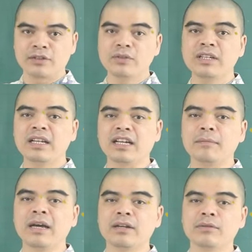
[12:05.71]
Tốt nhất là
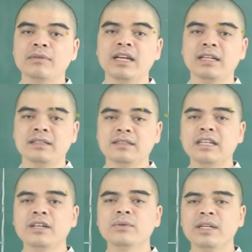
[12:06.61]
các bạn cũng nên
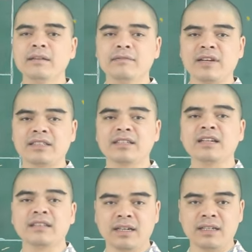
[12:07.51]
tích lũy và chờ
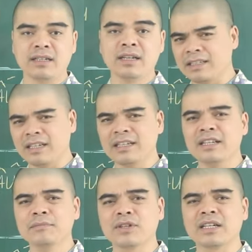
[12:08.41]
thời, hãy
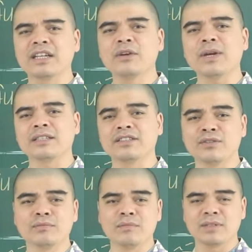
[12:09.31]
lên một cái kế hoạch sử
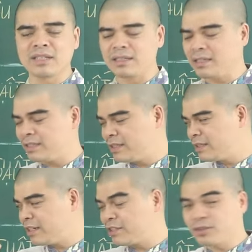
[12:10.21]
dụng thật là gì,
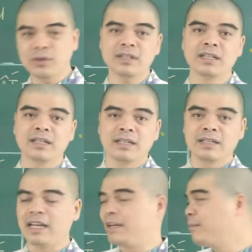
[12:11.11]
thật là tốt
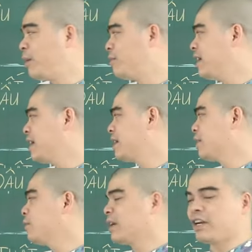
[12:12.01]
để bảo vệ
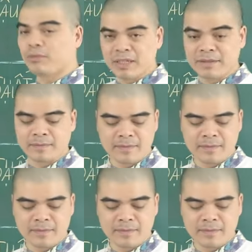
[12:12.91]
cái của cải của mình.